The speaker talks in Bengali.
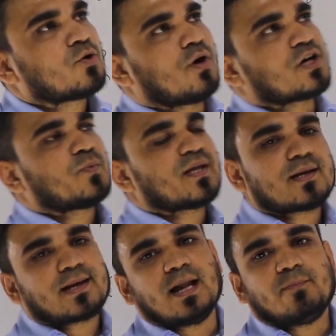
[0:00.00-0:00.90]

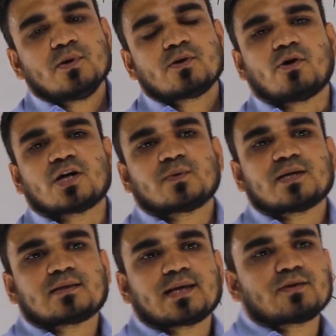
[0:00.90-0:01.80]
কক্সবাজার গেলাম
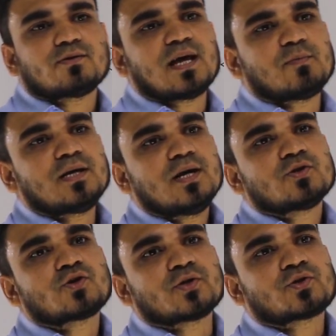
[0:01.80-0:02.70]
কক্সবাজার থেকে যদি আমি
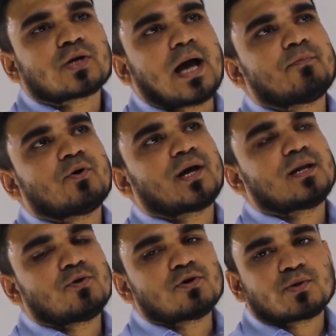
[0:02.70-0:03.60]
আমরা
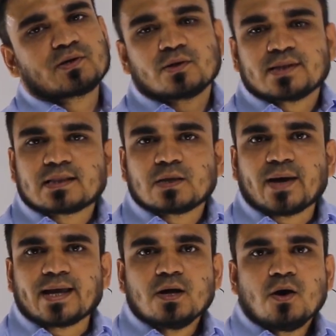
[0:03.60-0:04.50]
ওখানে বঙ্গোপসাগর দেখতে
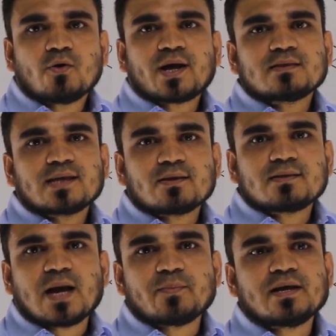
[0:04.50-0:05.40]
পাই ওখান থেকে
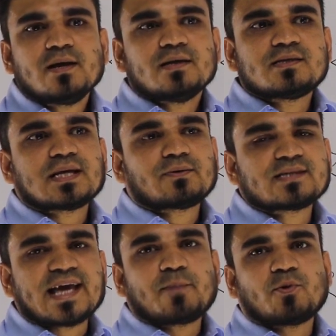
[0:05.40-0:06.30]
যদি আমি ইচ্ছা
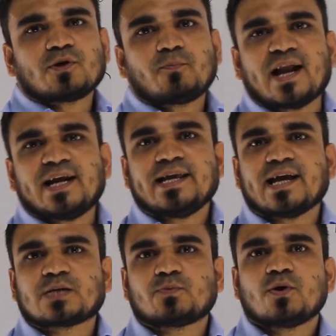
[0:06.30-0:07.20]
করে যে এক বোতল পানি
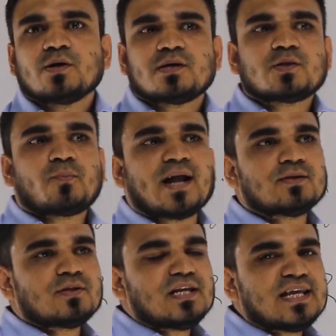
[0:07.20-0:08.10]
নিয়ে আসবো কিন্তু পানি
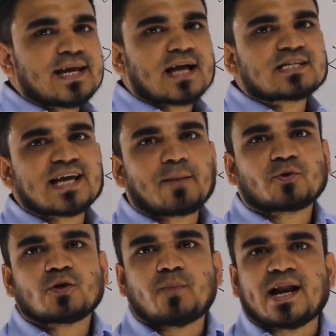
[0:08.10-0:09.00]
যদি নিয়ে আসি এক
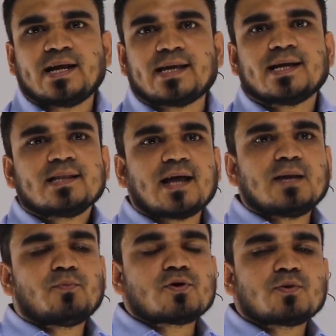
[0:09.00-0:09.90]
বোতল পানি নি
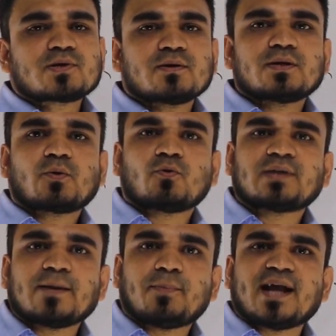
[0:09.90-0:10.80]
তাহলে বঙ্গোপসাগরে
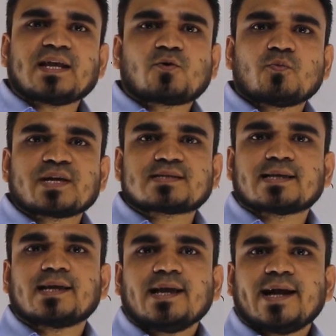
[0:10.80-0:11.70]
কোথায় পানি কমে
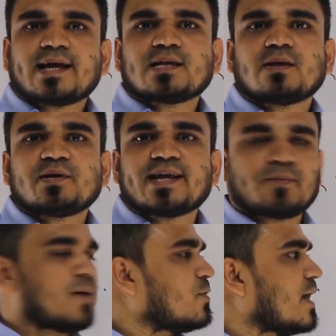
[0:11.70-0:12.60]
গেছে এটা কিন্তু আমি
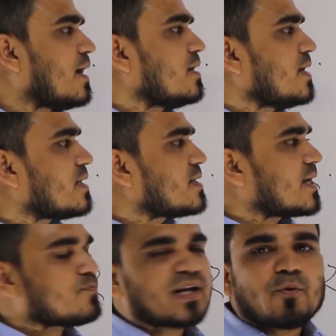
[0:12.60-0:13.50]
টের পাবো না এর
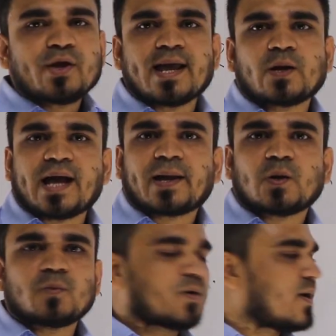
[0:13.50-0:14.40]
থেকে মানে ওই
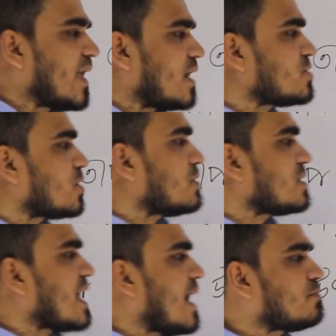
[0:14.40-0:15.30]
একই রকম ঘটনা এখানে
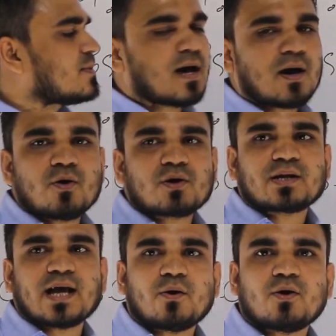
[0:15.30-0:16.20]
যতই তাপ দেওয়া হোক
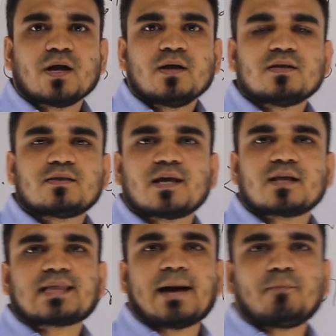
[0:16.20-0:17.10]
নেওয়া হোক কিন্তু এর
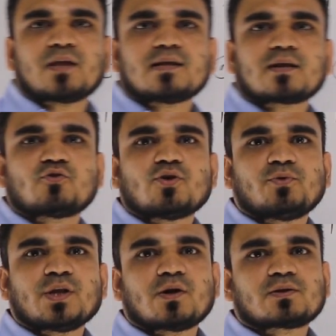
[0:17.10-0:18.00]
তাপমাত্রার কোনো
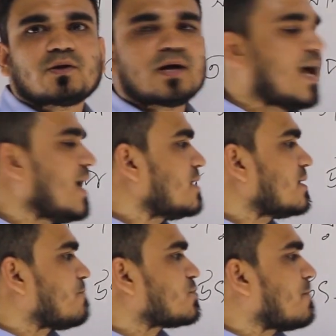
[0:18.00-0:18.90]
পরিবর্তন হয় না
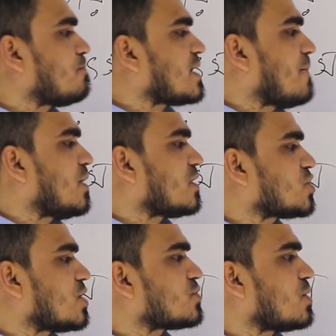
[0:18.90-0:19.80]
তাপ
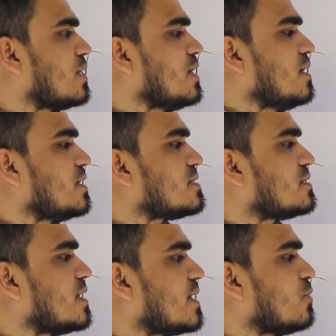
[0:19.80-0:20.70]
তাপমাত্রা সবসময়
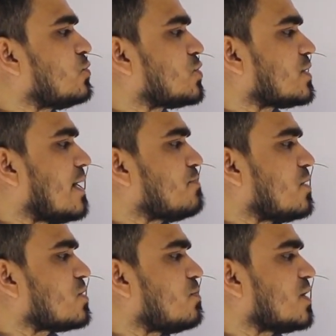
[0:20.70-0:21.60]
স্থির এটা উচ্চ তাপ
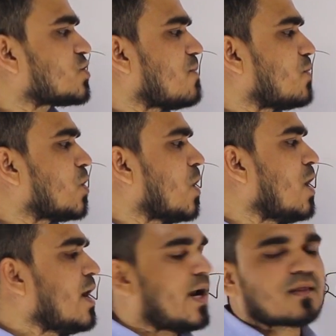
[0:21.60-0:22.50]
ধারণ ক্ষমতা সম্পন্ন
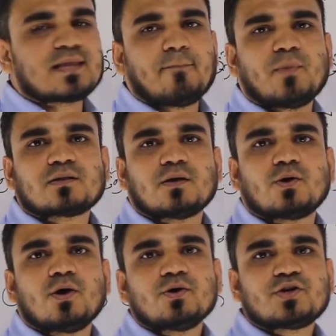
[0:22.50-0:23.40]
এটা তাপমাত্রা
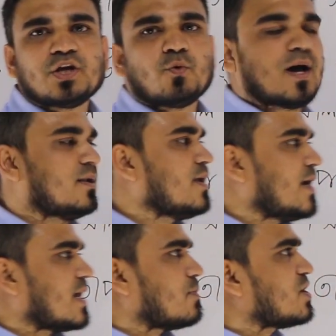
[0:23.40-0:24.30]
হলো টি ওয়ান
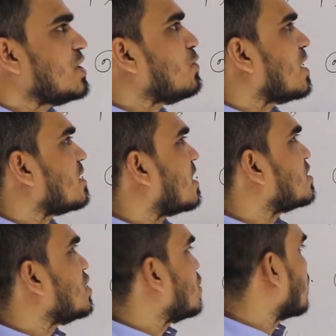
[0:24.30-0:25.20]
এটাকে আমরা টি ওয়ান দ্বারা
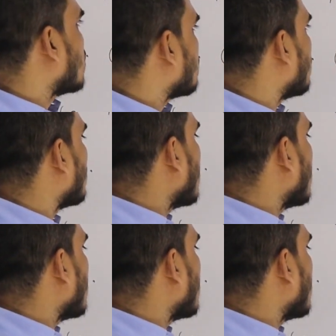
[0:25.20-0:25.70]
চিহ্নিত করব